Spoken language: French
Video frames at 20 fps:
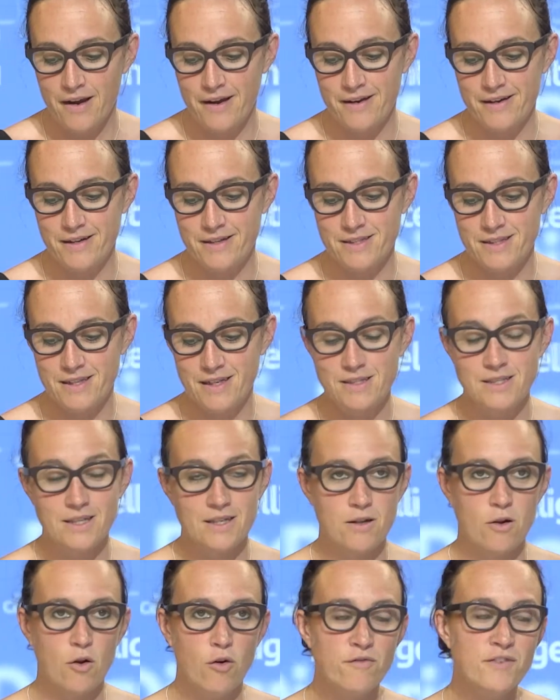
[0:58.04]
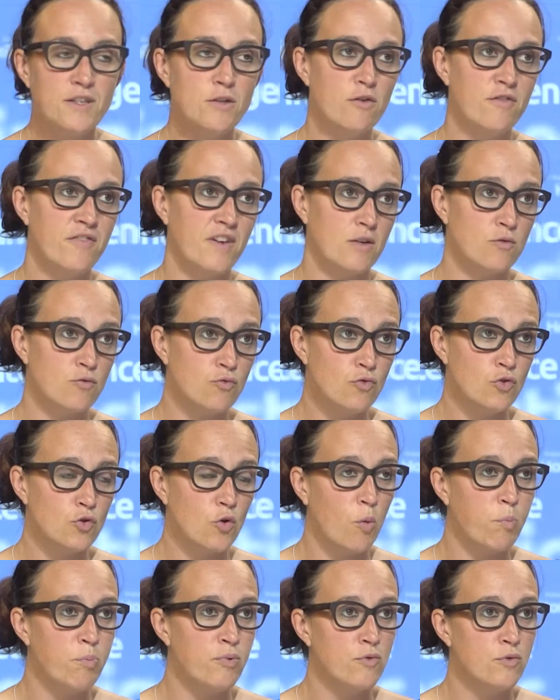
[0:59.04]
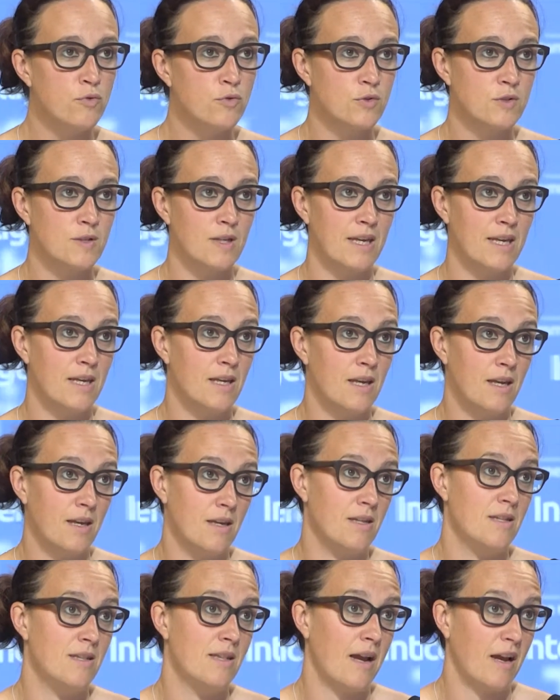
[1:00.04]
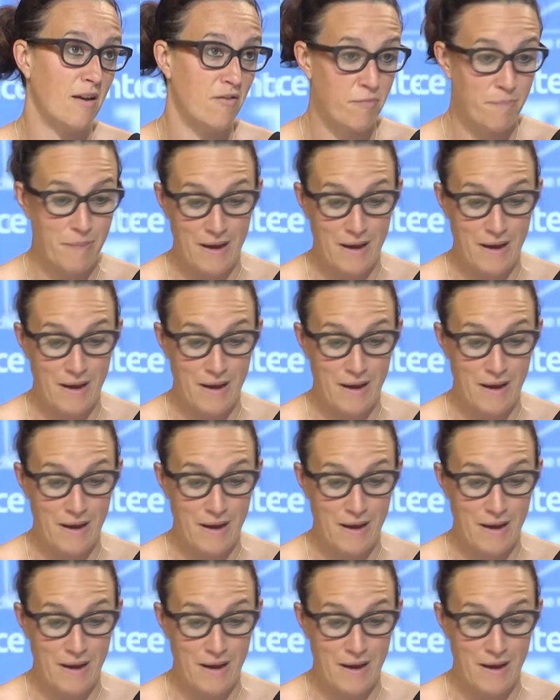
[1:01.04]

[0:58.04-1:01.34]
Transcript: euh, c'est-à-dire l'envie de faire toujours plus et il n'arrive